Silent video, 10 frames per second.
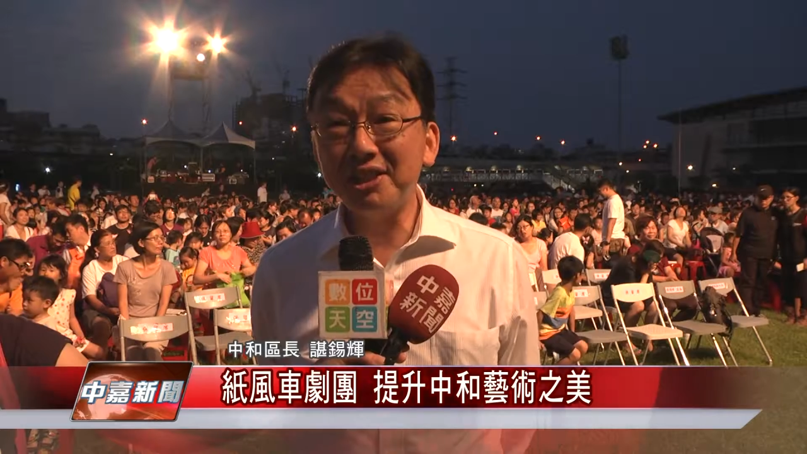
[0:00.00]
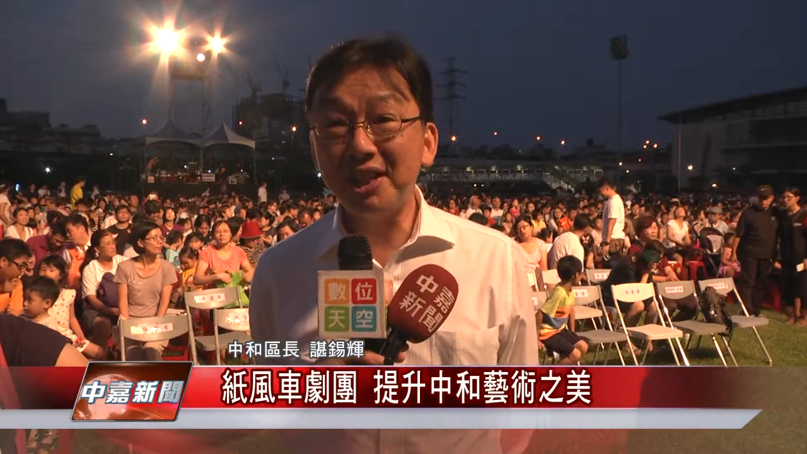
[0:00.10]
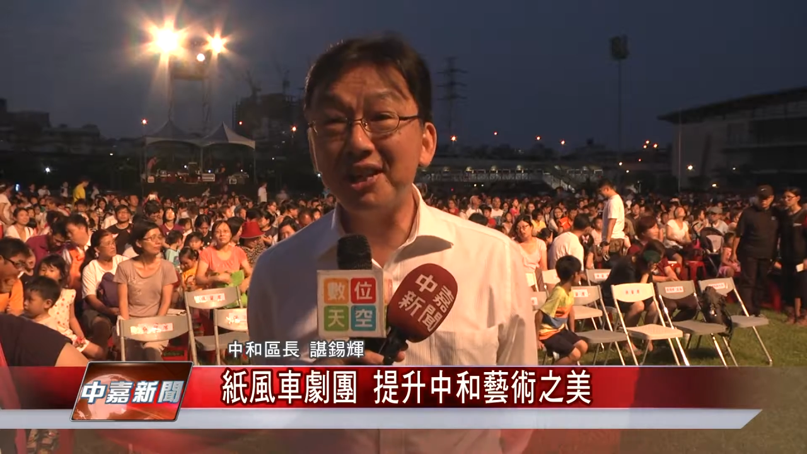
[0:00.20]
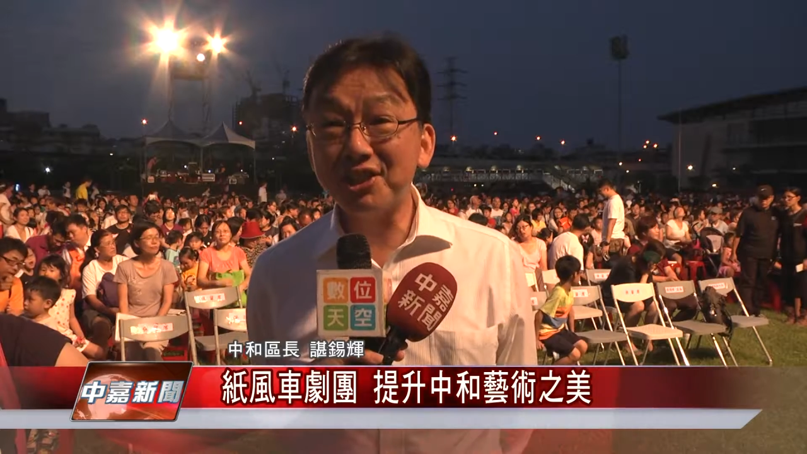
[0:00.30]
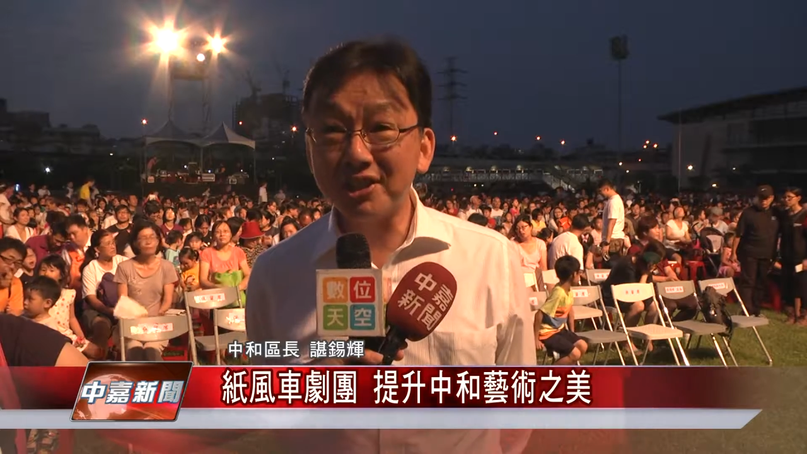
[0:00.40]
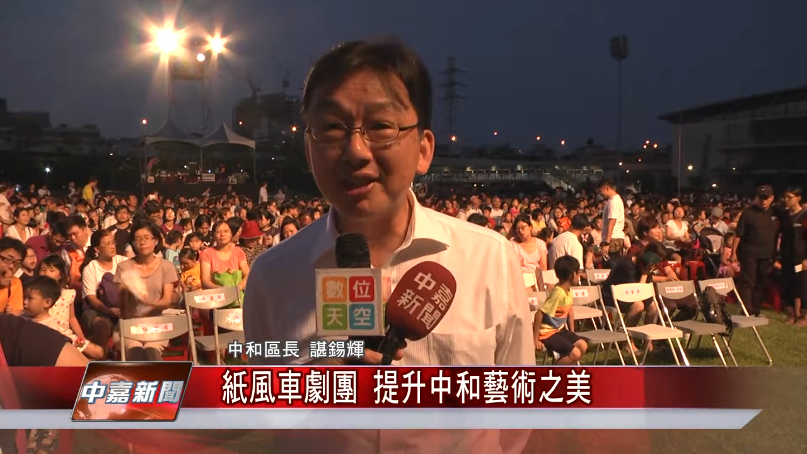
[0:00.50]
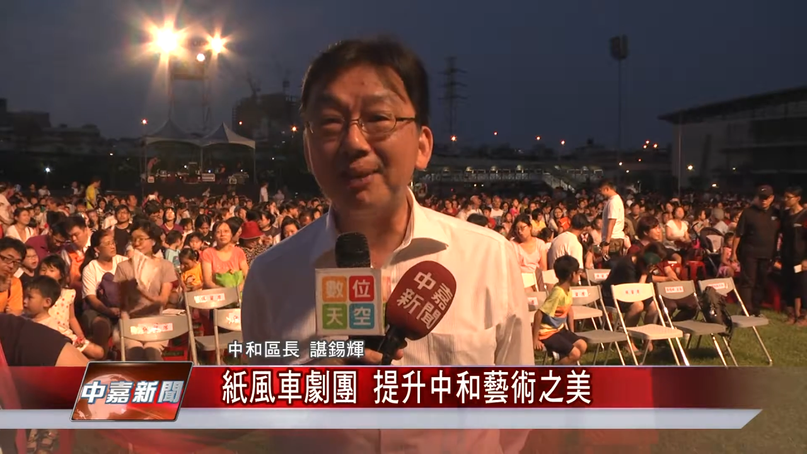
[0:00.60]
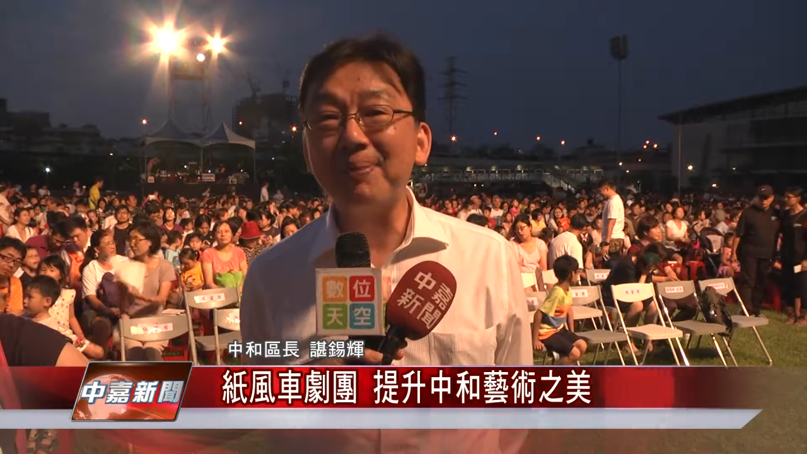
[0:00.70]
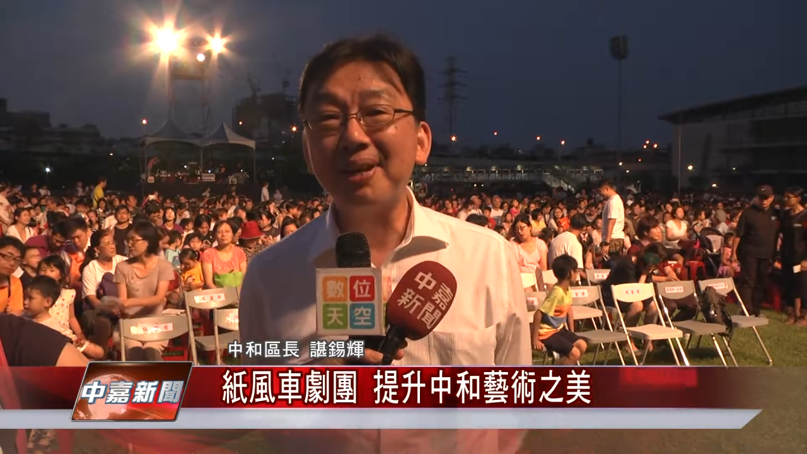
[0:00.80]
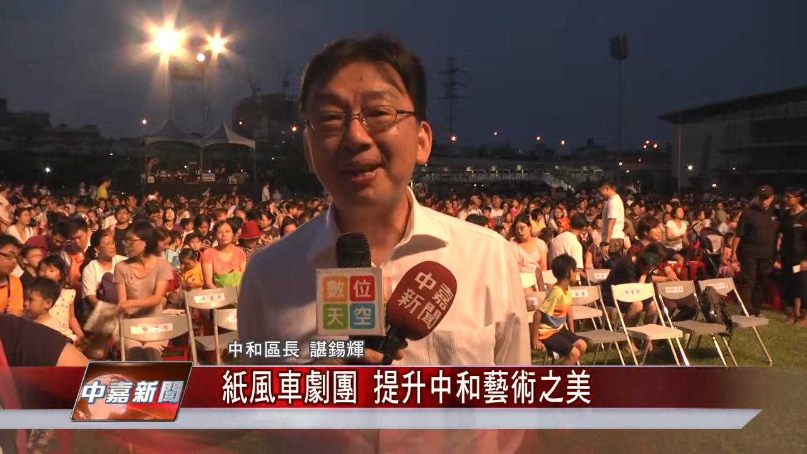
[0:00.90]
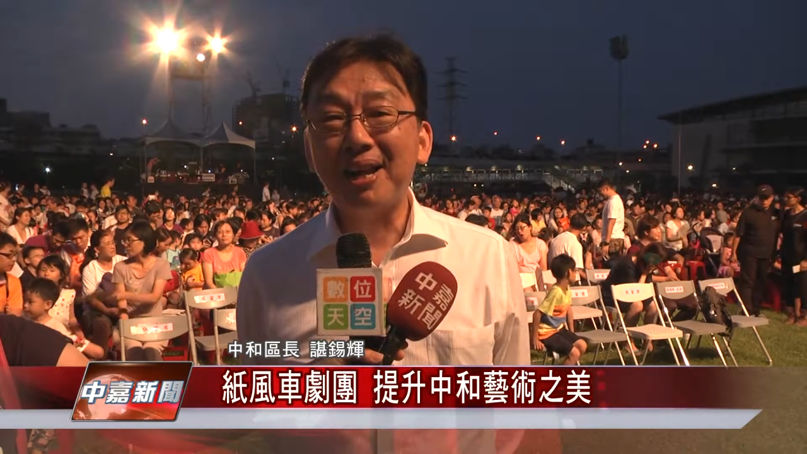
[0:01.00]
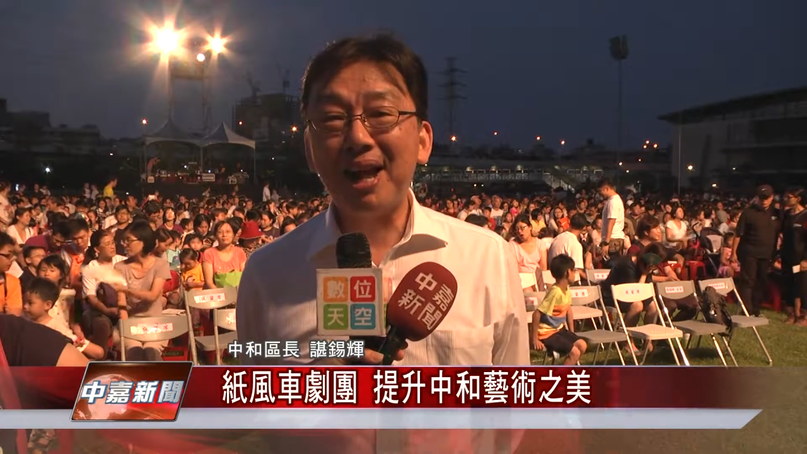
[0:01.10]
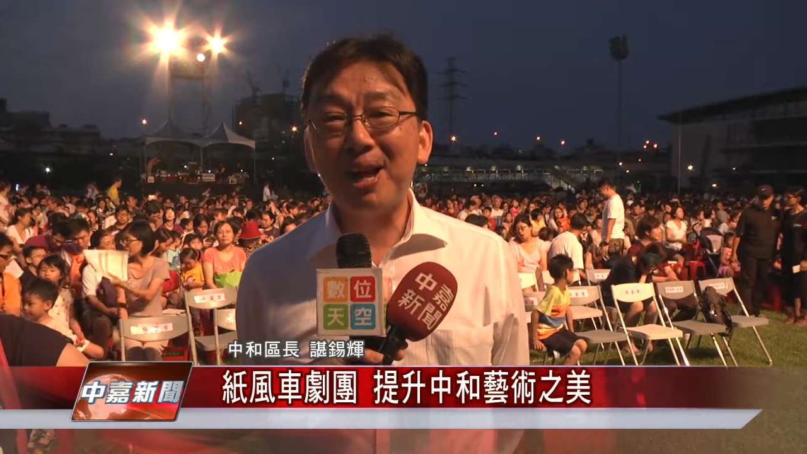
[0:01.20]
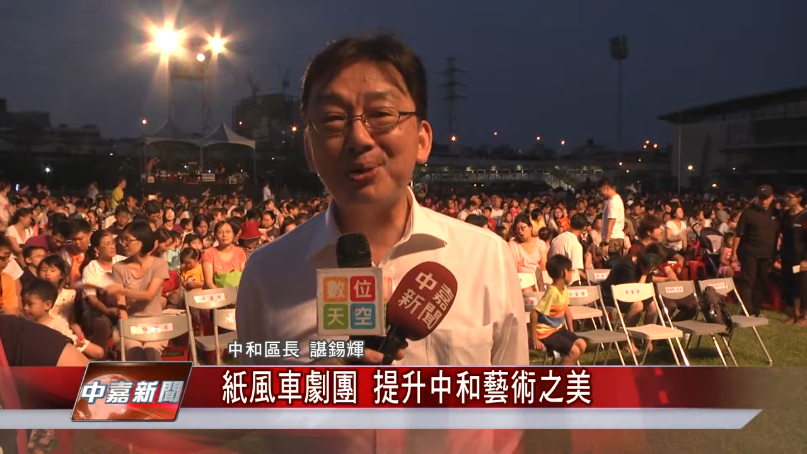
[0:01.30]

第二次了。那